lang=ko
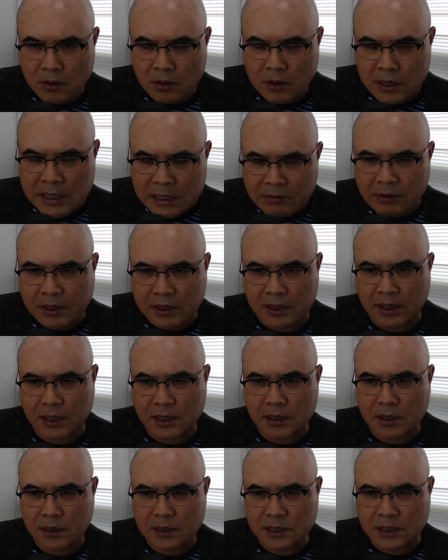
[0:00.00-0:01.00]

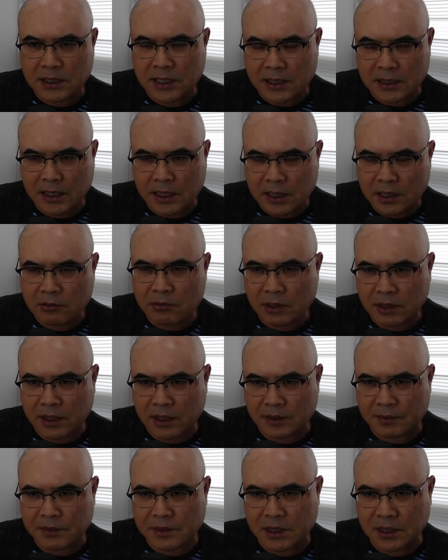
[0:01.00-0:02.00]
일관된 지금까지 일관된
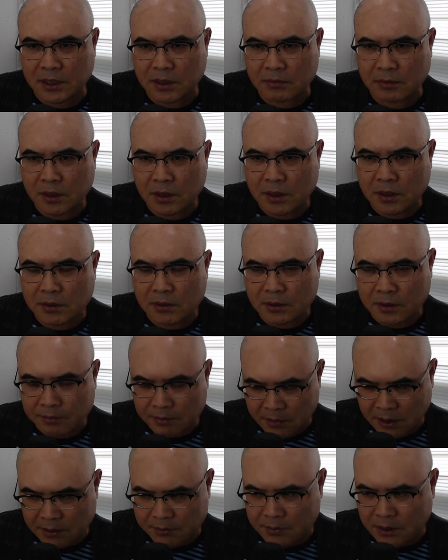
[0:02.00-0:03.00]
입장이란
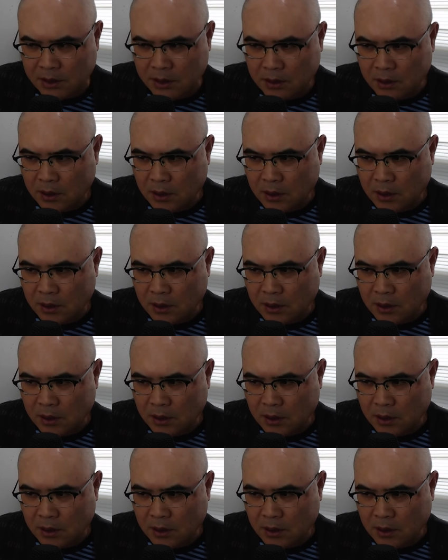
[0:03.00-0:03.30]
말입니다.